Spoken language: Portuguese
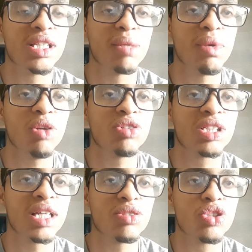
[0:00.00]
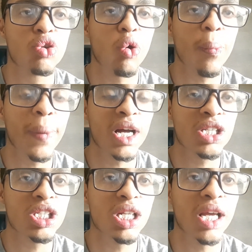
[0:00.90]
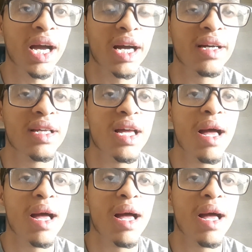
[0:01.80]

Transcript: Também não se esqueça de compartilhar.